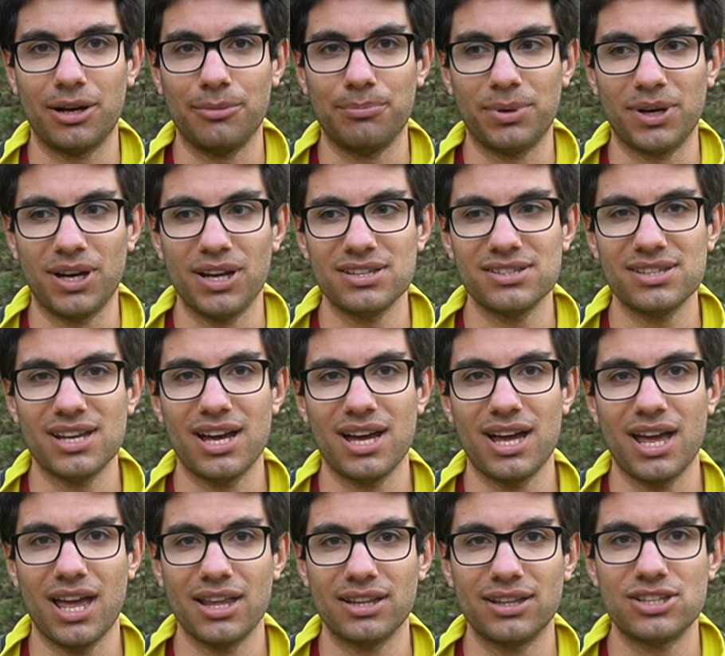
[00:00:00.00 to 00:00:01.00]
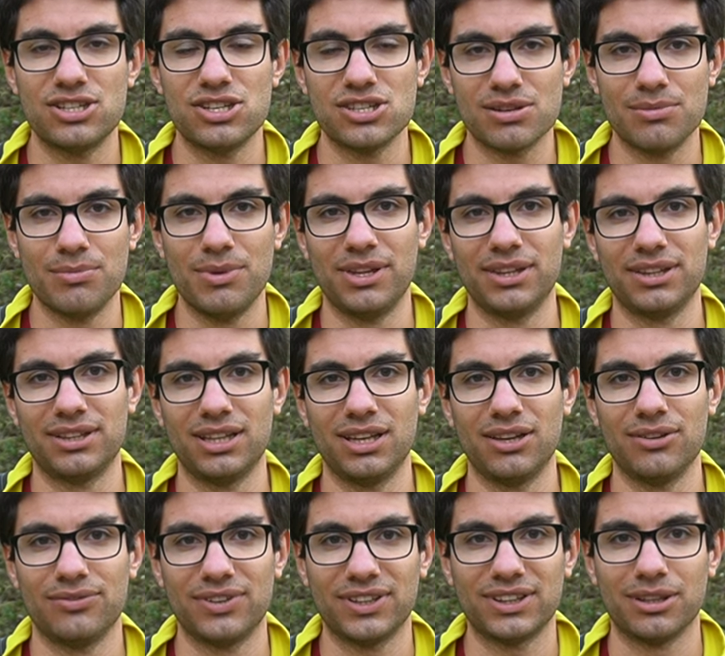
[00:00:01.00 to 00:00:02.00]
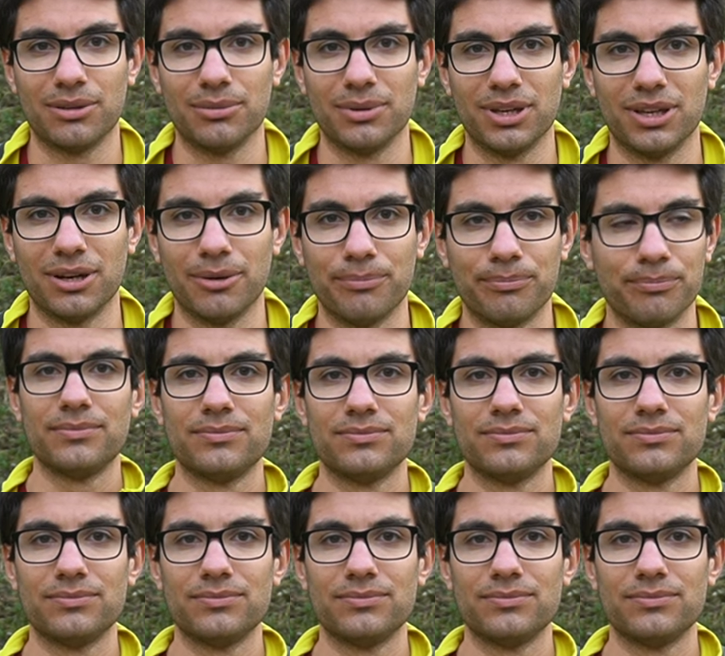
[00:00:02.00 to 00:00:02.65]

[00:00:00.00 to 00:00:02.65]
presa è decisamente fatta bene.